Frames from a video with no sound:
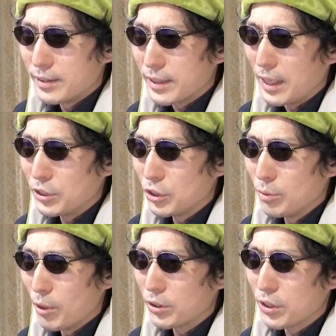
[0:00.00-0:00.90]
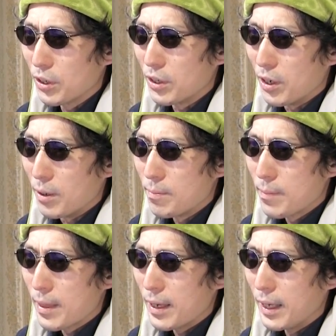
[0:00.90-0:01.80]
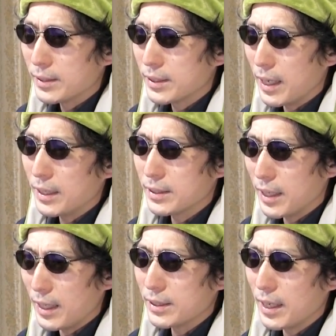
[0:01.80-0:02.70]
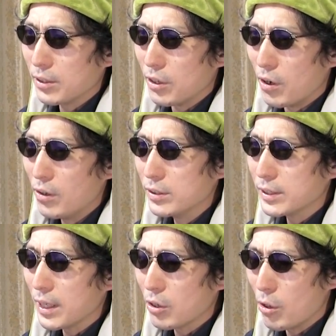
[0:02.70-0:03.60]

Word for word: 最終目標の SSS ランクの温泉